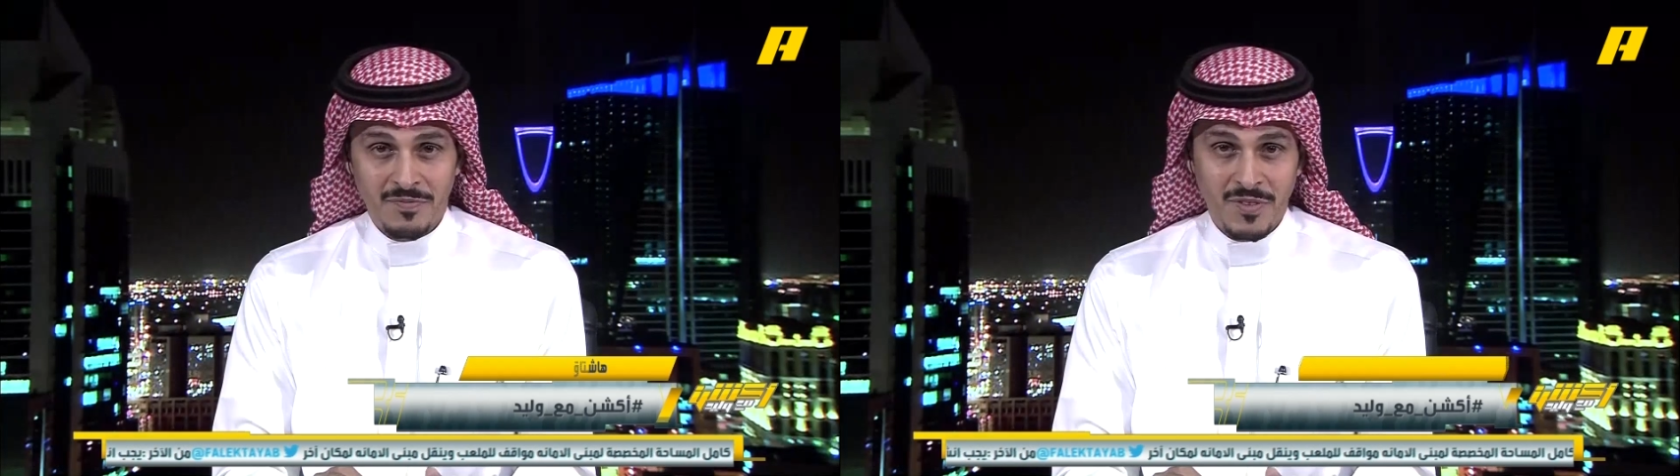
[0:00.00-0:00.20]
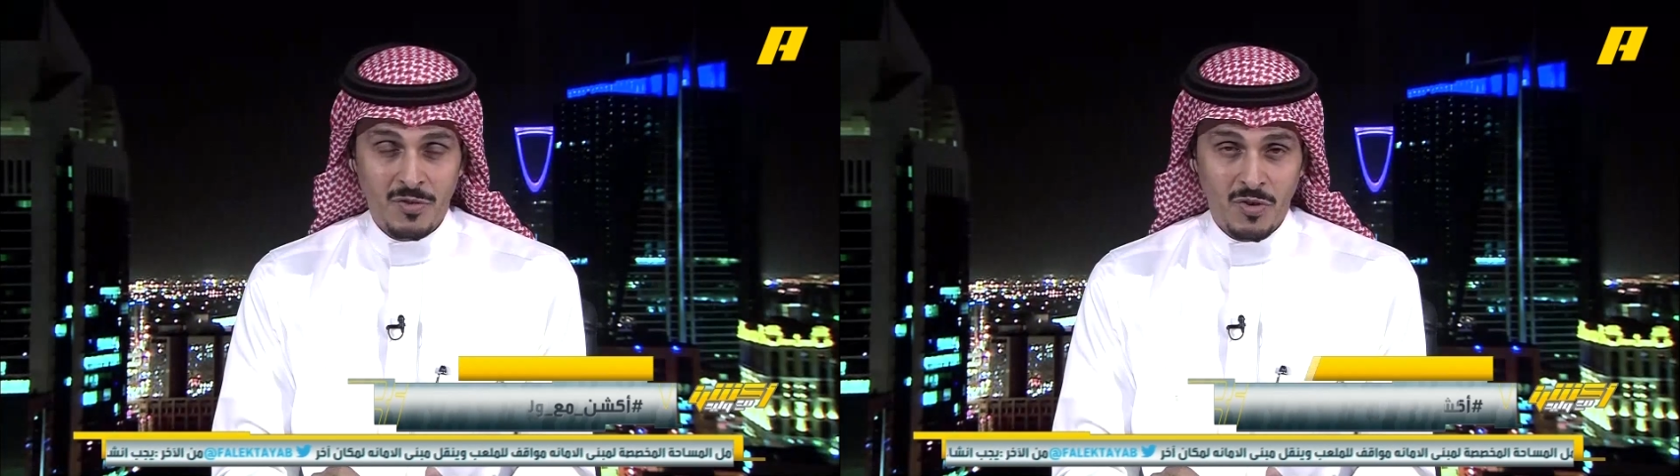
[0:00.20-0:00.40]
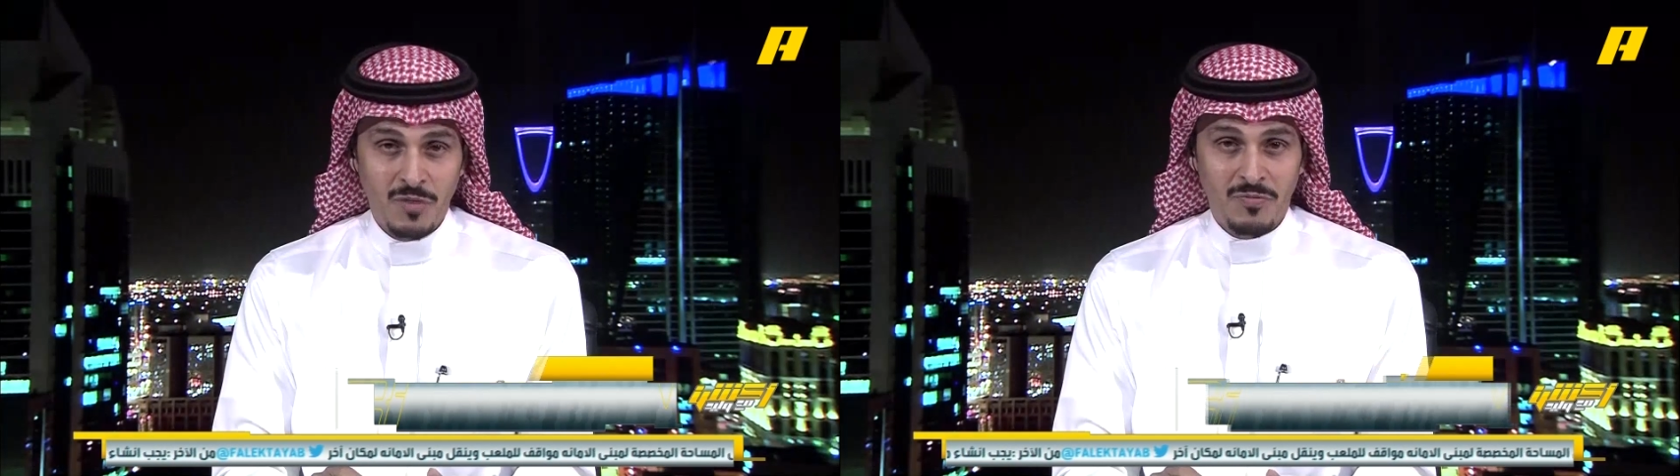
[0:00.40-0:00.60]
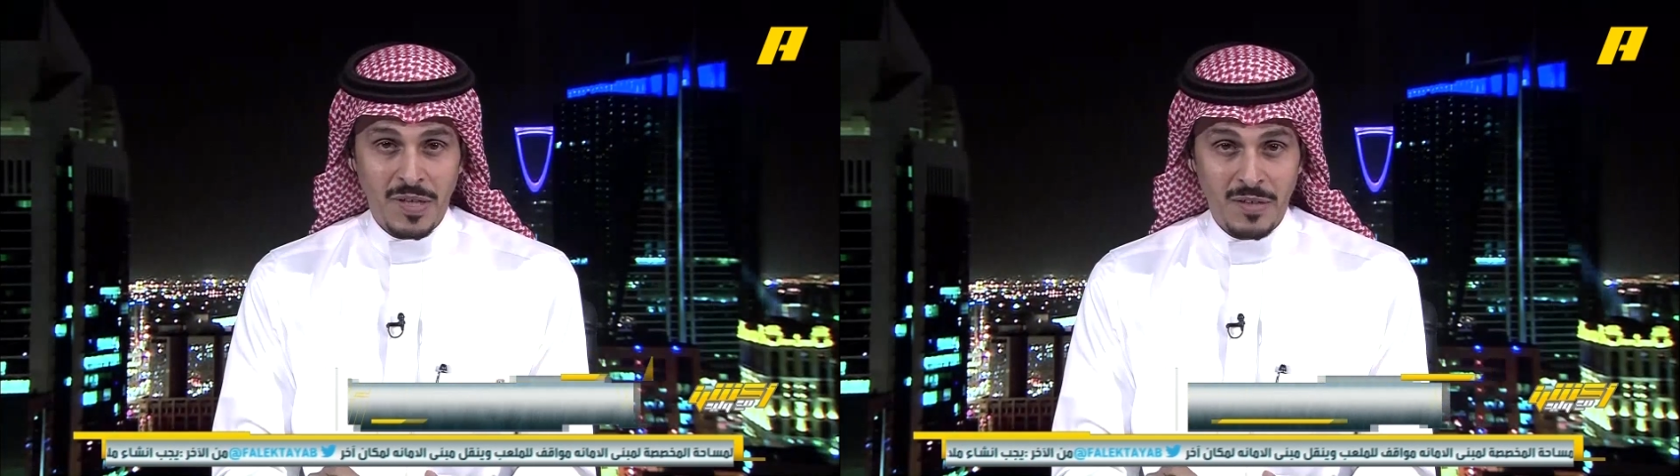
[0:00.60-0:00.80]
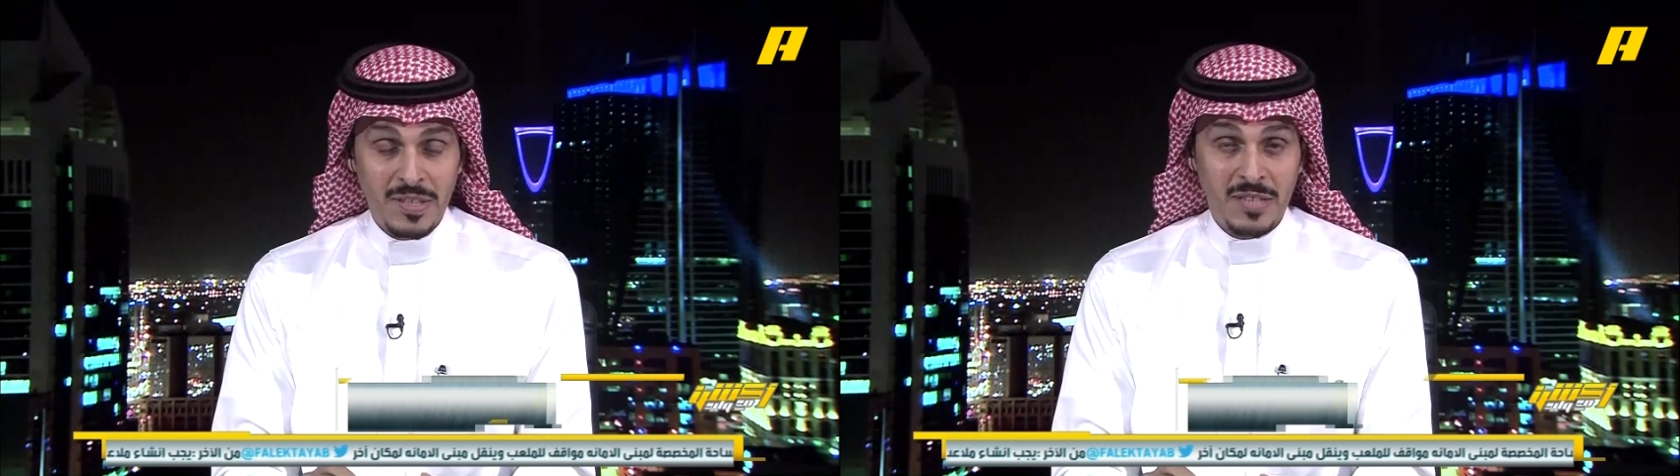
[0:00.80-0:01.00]
في كل
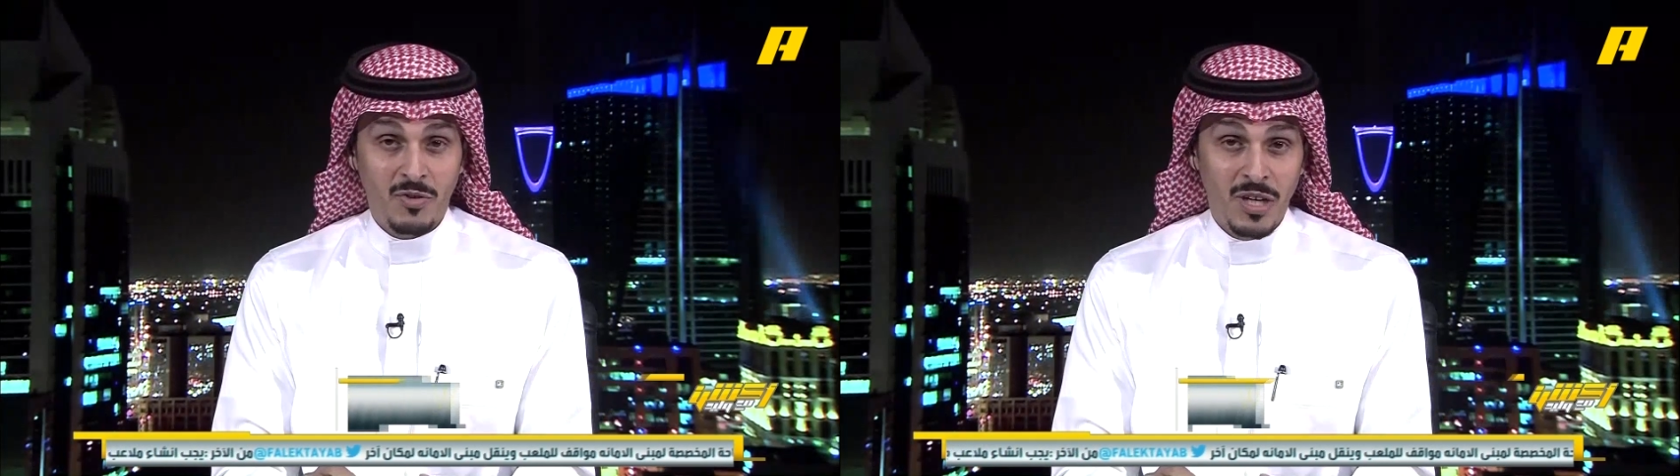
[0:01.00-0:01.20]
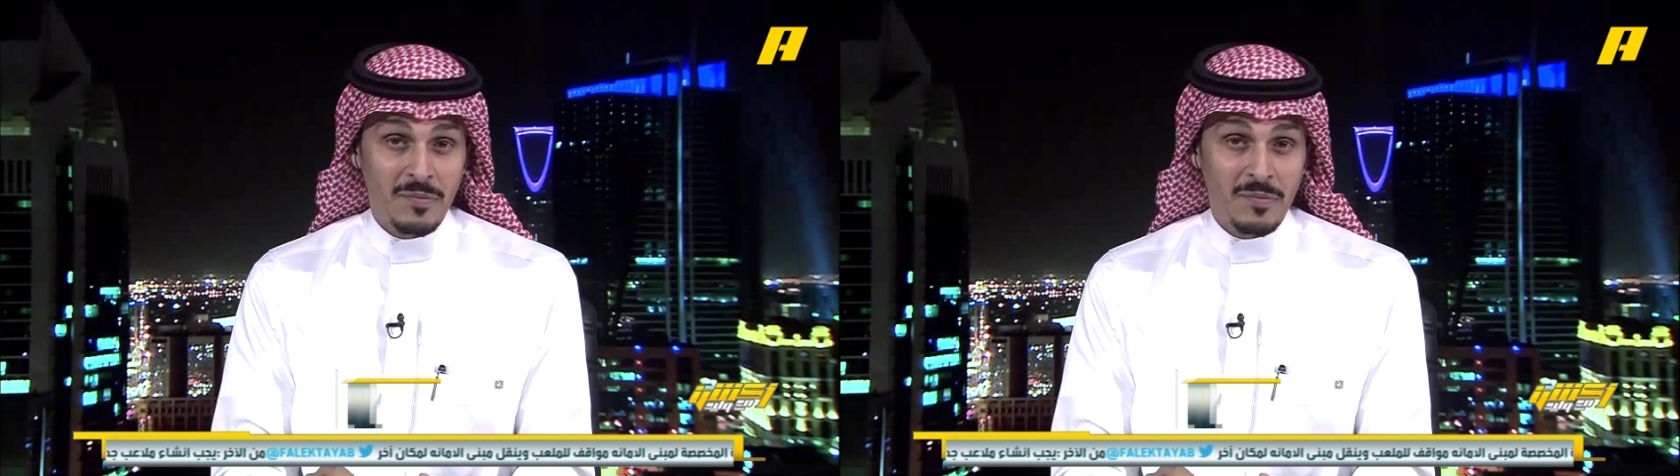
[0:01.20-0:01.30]
في كل